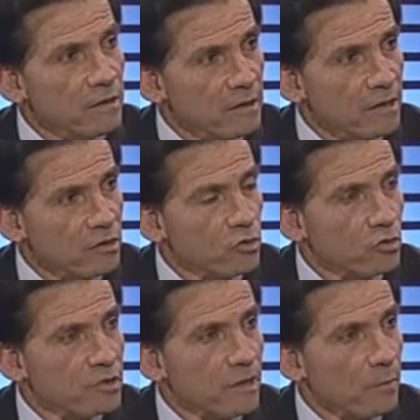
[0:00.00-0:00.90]

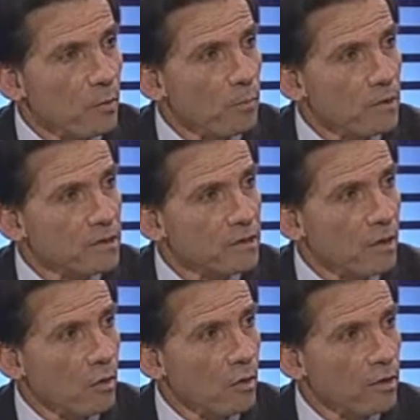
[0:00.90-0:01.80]
nació esta
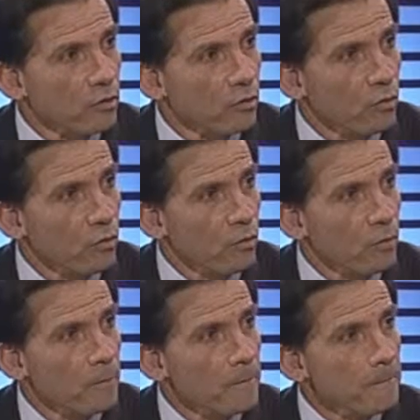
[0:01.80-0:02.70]
propuesta cuando